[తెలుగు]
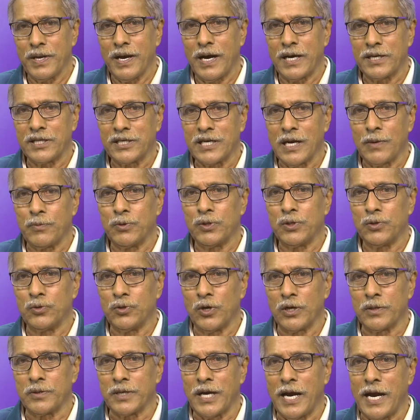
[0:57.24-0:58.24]
ఆర్థిక అభివృద్ధి
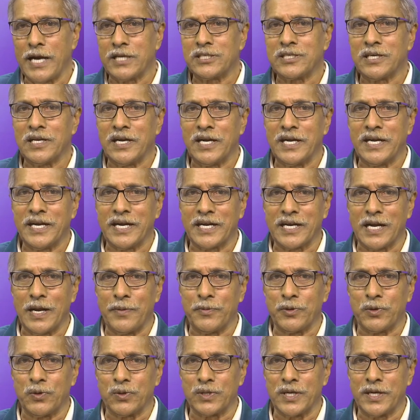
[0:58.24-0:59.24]
దోహద యాక్సిలేటెడ్
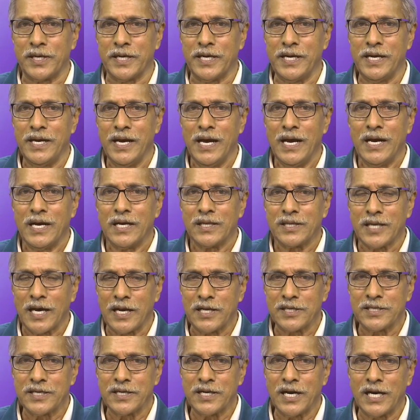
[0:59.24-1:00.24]
ఎకనామిక్ గ్రోత్ అంటే
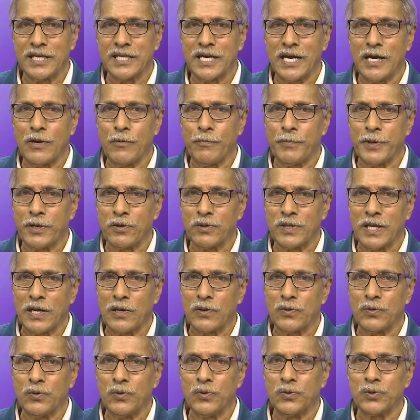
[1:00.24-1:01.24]
తలసరి ఆదాయం
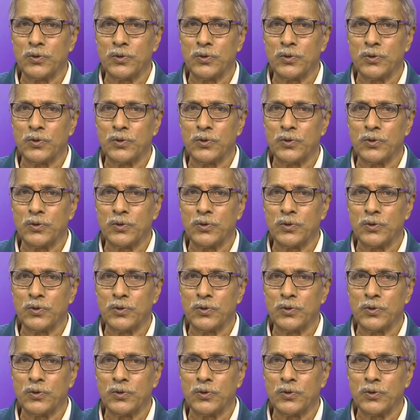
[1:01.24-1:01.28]
పెరుగుదలకు